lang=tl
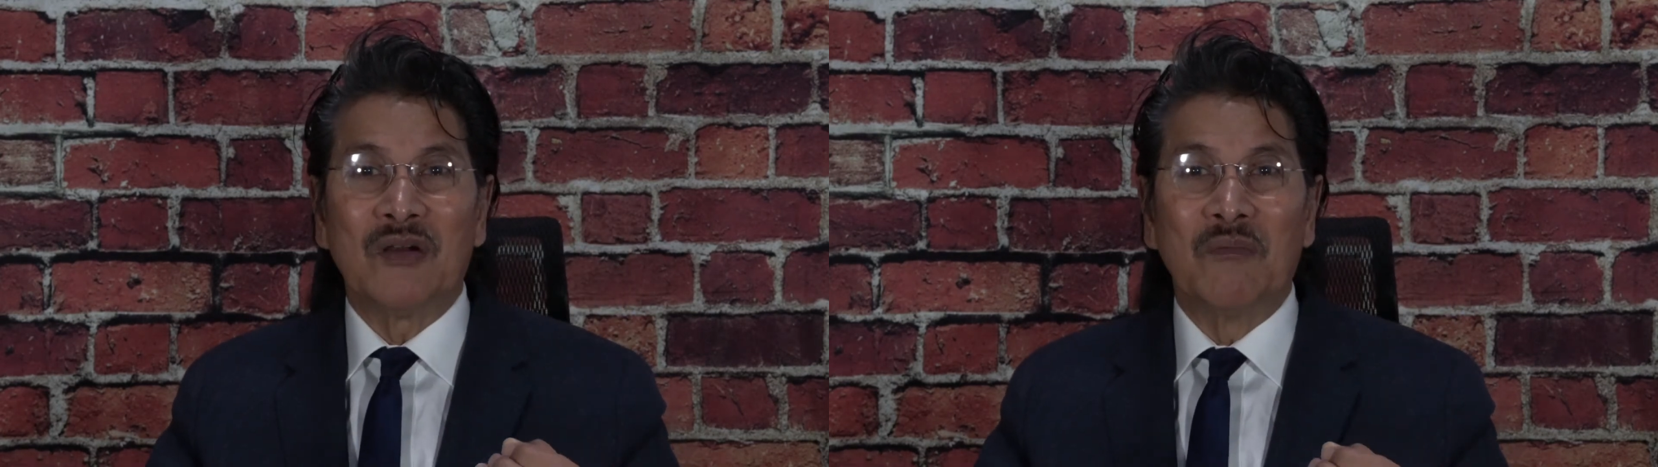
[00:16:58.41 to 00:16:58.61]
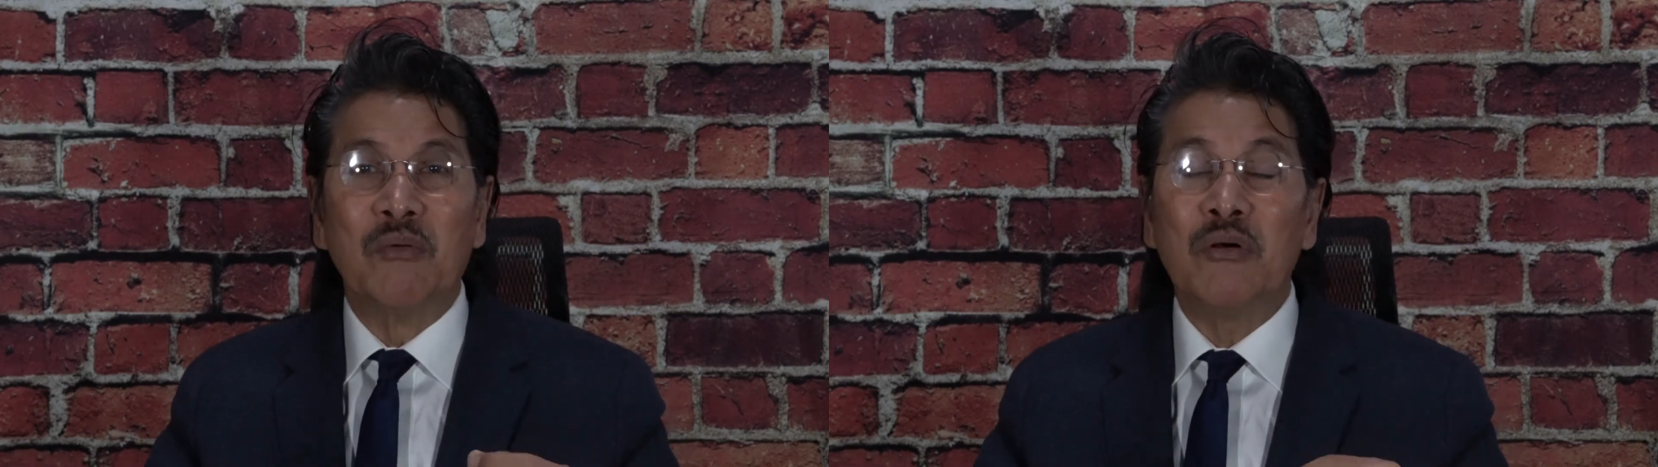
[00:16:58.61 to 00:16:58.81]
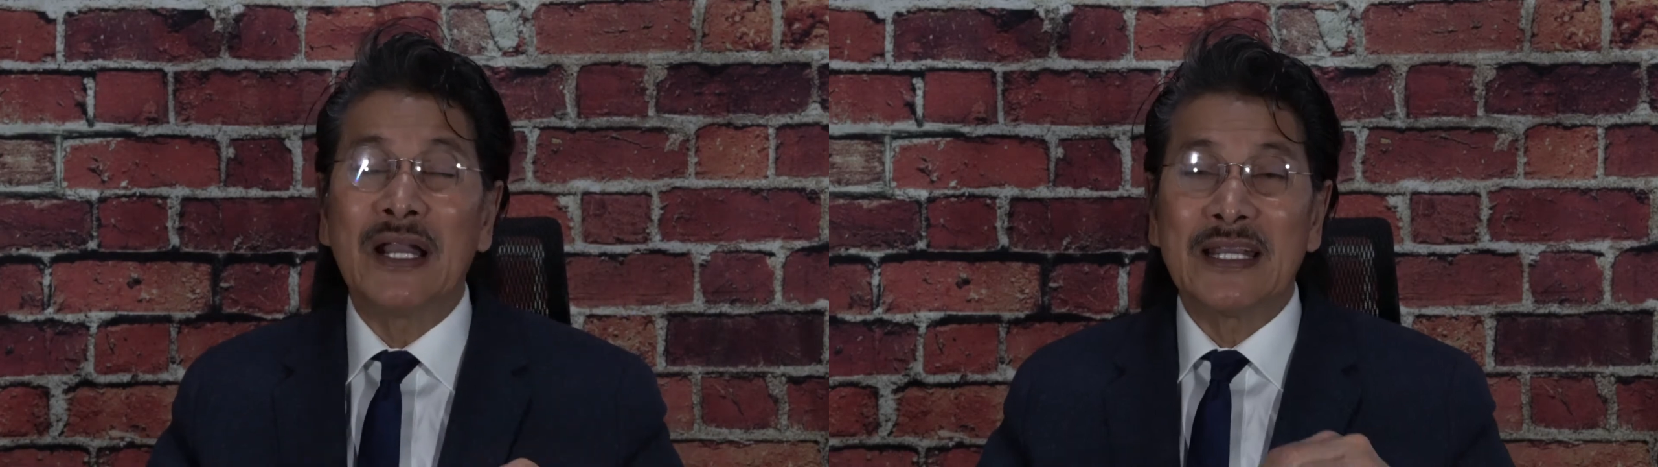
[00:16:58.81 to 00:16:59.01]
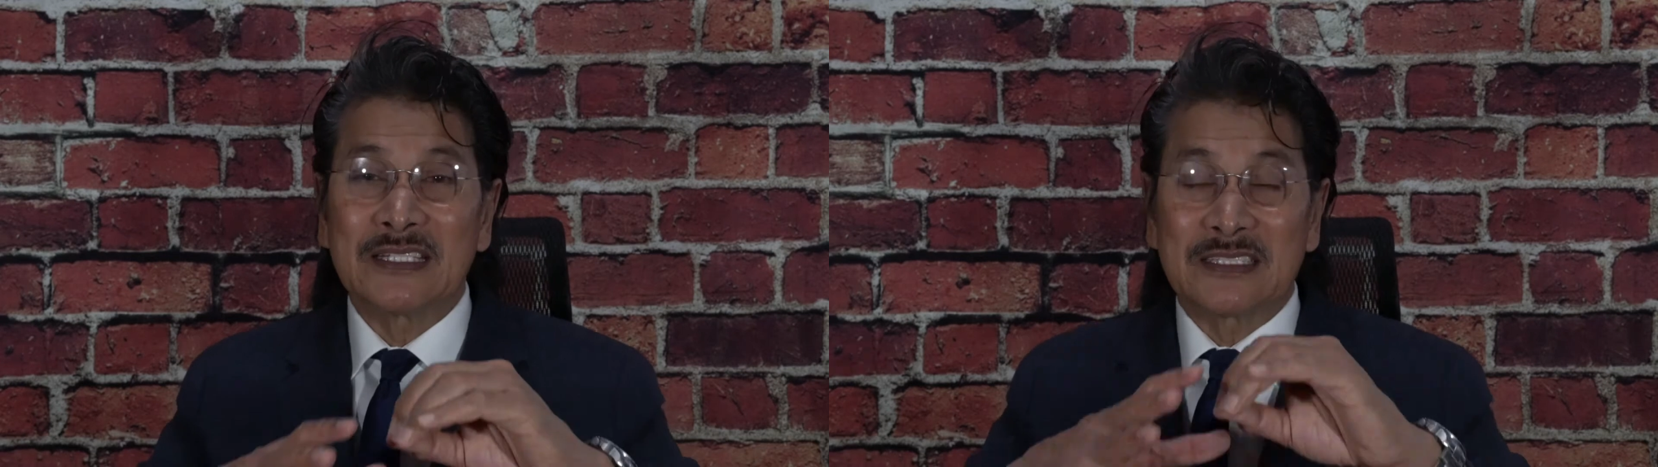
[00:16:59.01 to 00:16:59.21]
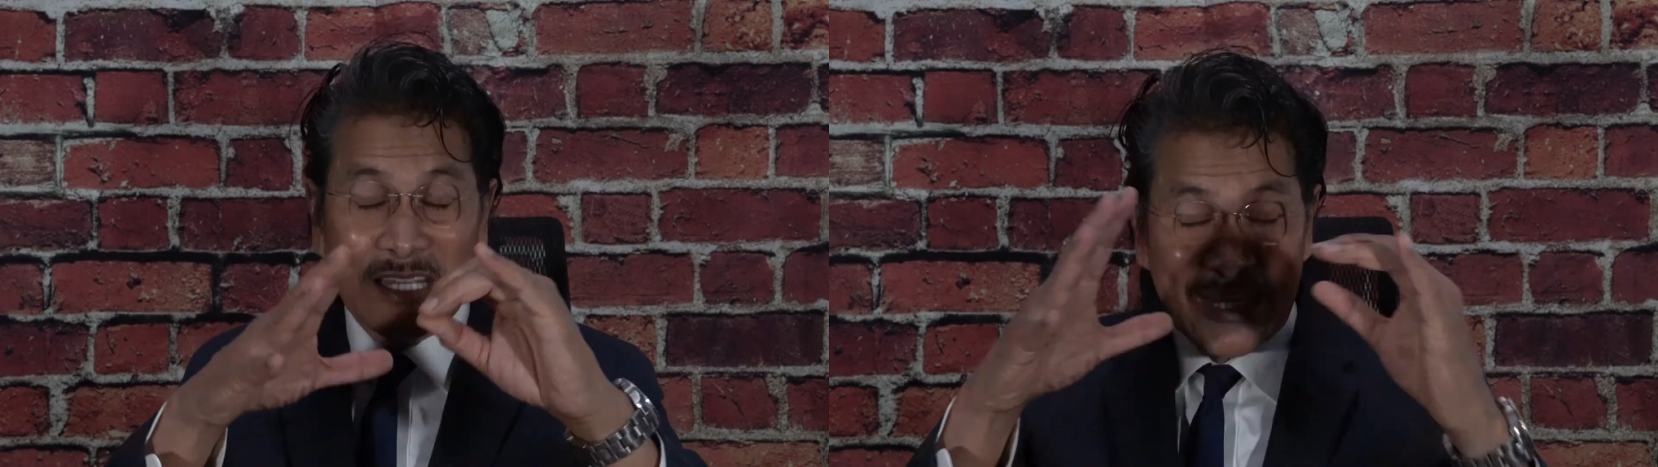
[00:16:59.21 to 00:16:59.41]
buhay
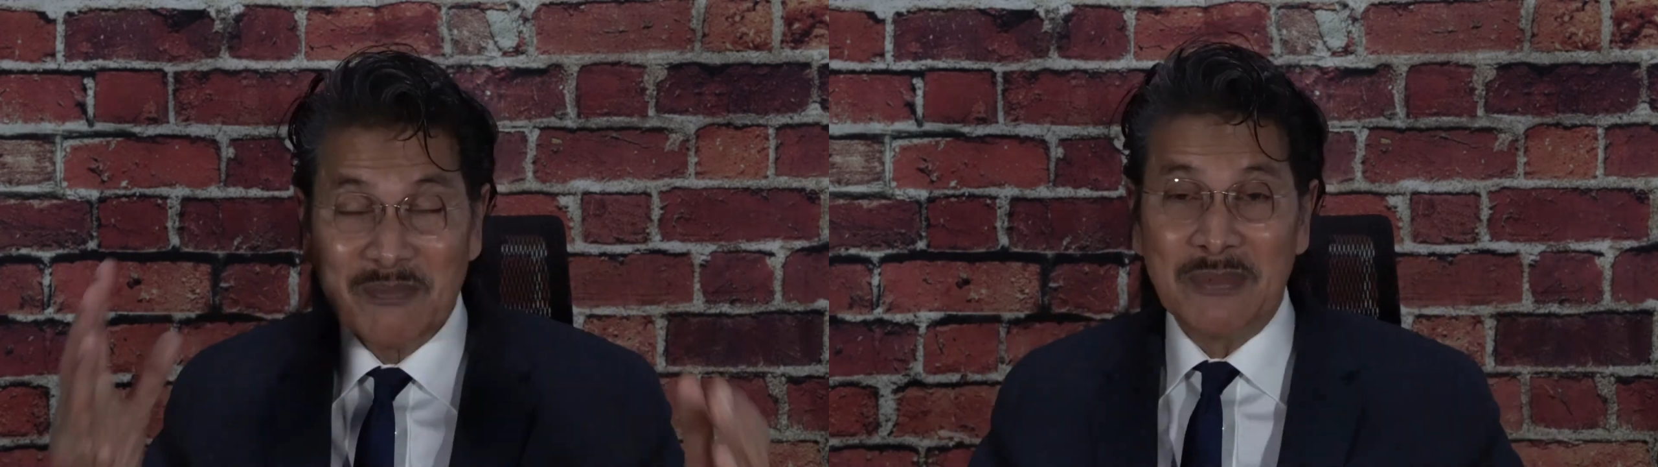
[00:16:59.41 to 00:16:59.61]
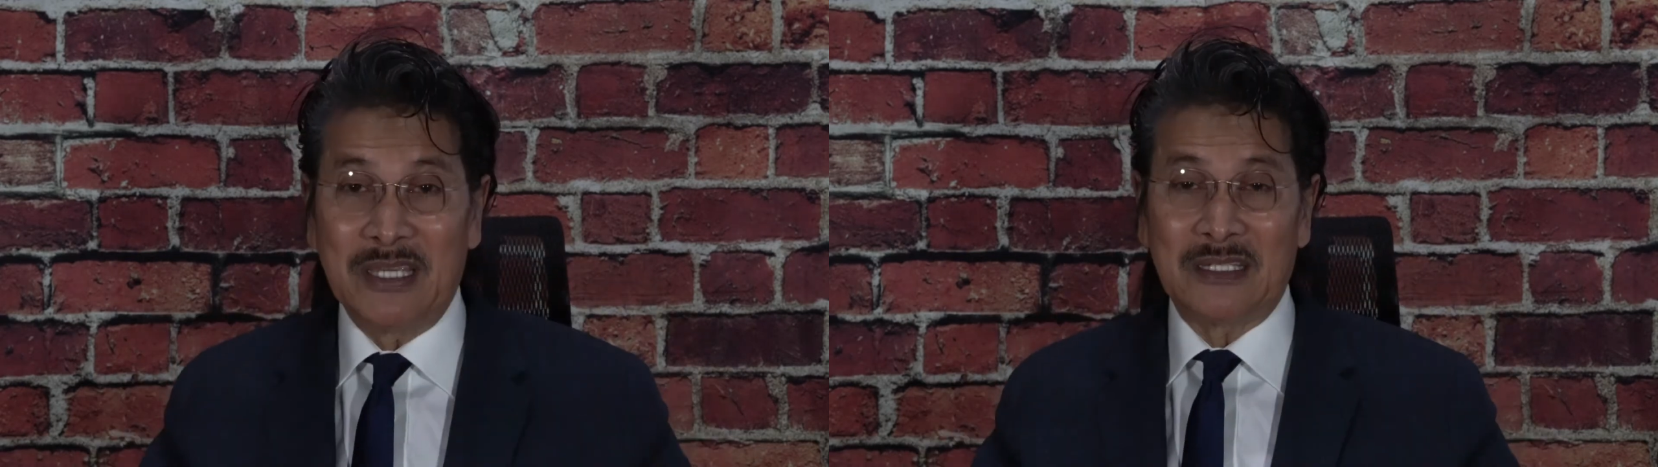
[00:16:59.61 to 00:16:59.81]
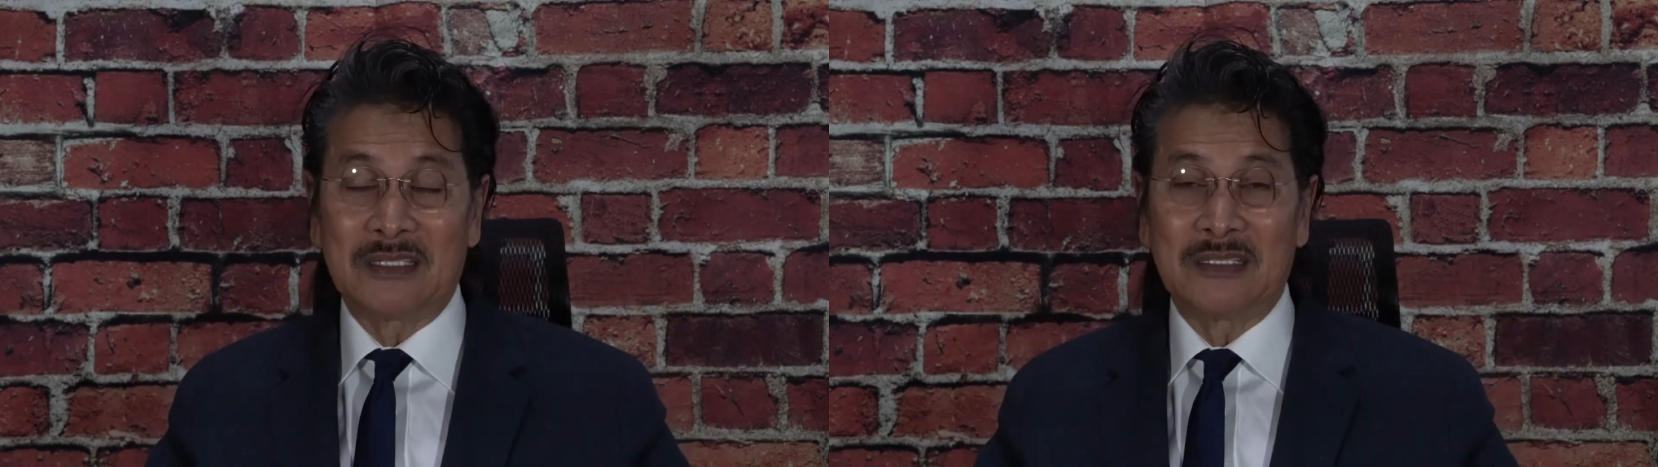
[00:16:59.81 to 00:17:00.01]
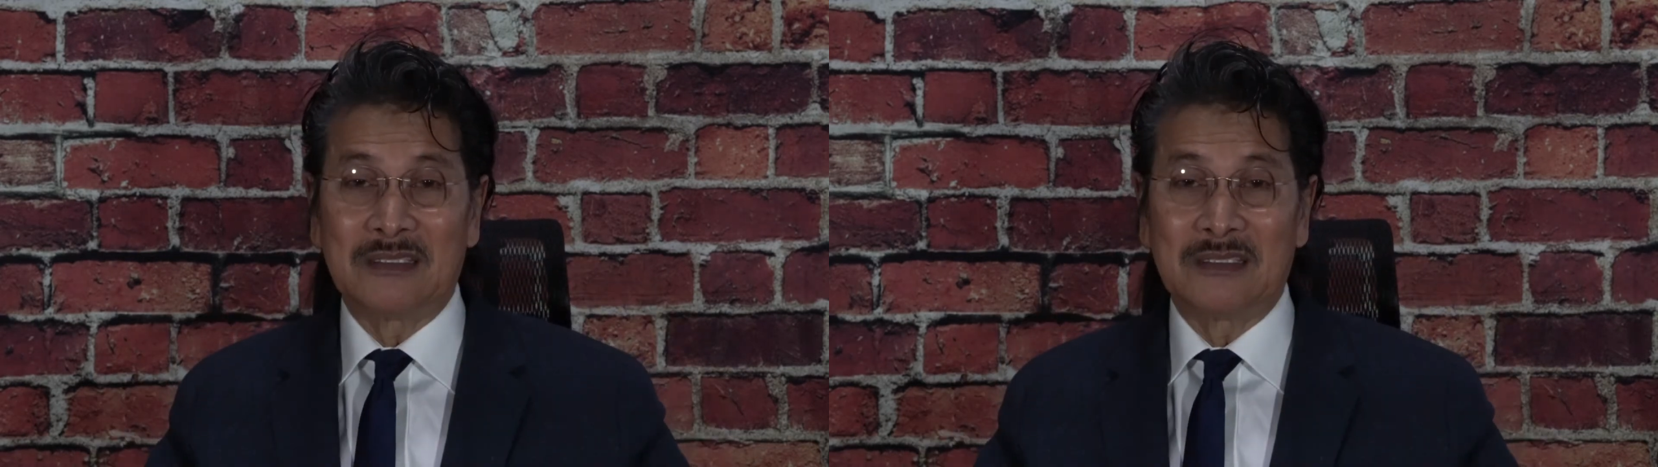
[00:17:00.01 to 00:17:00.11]
na tahimik